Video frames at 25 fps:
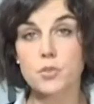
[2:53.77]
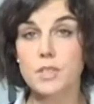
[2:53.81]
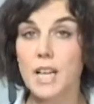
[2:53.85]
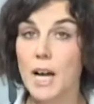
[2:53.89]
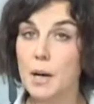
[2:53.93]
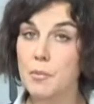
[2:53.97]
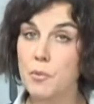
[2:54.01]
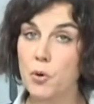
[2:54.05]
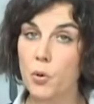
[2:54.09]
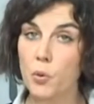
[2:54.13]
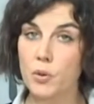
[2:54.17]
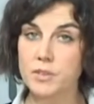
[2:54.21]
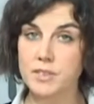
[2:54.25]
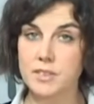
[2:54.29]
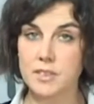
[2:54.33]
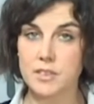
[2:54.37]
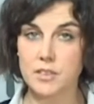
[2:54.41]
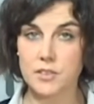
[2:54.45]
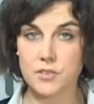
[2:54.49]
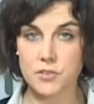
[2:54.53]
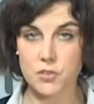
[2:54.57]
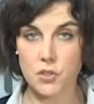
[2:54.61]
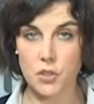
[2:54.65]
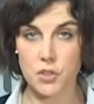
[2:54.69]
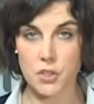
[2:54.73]
Chiudiamo questa
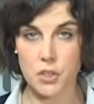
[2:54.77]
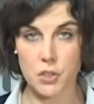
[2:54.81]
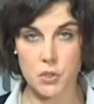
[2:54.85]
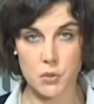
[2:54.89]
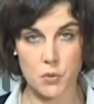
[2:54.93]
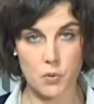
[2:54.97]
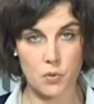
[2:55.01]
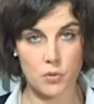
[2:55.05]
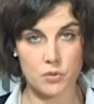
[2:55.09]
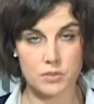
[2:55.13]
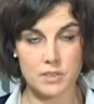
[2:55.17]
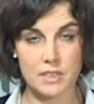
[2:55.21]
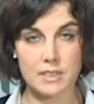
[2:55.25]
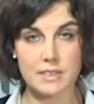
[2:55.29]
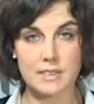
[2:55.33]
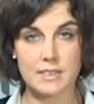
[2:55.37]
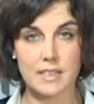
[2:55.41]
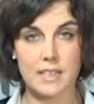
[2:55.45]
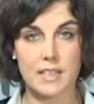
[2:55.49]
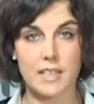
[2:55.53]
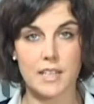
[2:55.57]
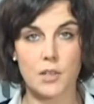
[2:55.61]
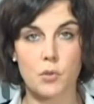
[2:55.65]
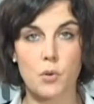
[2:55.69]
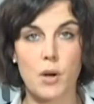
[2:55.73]
edizione con una
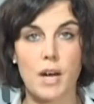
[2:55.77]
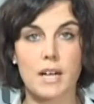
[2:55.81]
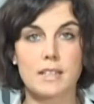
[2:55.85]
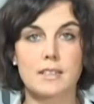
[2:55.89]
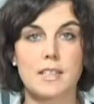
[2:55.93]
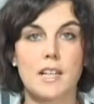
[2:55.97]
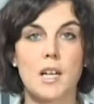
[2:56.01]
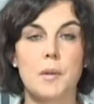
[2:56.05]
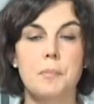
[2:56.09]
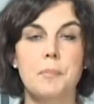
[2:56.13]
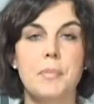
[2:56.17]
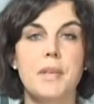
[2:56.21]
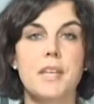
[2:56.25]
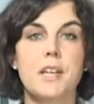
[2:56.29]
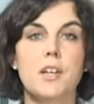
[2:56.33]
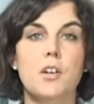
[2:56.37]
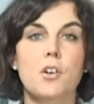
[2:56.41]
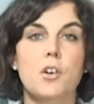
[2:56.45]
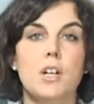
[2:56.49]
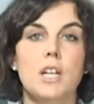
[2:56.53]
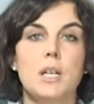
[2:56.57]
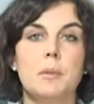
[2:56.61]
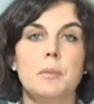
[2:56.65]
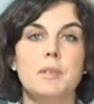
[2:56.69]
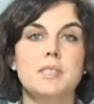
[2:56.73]
notizia che riguarda le
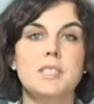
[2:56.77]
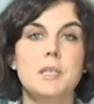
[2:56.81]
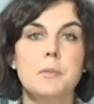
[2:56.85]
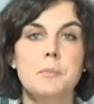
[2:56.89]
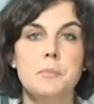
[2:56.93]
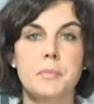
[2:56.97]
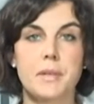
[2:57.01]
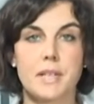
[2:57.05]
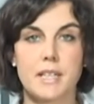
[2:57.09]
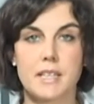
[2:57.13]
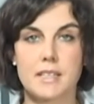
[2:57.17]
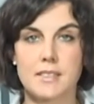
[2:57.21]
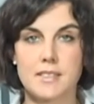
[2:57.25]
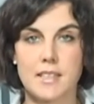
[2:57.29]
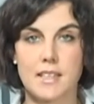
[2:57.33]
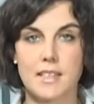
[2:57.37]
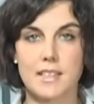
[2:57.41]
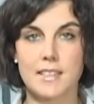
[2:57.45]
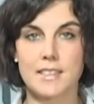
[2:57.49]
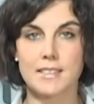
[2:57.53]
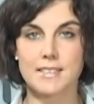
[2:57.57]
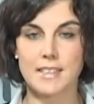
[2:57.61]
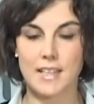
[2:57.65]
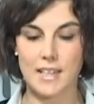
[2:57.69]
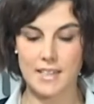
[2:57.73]
piccole e medie imprese
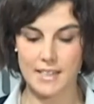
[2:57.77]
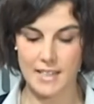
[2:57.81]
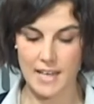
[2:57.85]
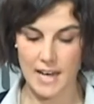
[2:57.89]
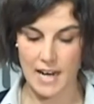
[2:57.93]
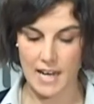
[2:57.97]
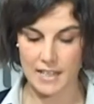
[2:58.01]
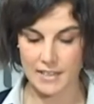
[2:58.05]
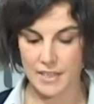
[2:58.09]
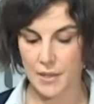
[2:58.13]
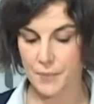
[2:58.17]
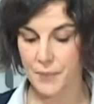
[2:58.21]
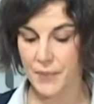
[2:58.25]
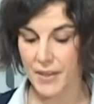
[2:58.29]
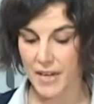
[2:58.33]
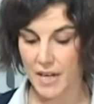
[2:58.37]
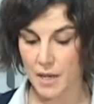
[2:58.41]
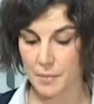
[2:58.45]
italiane.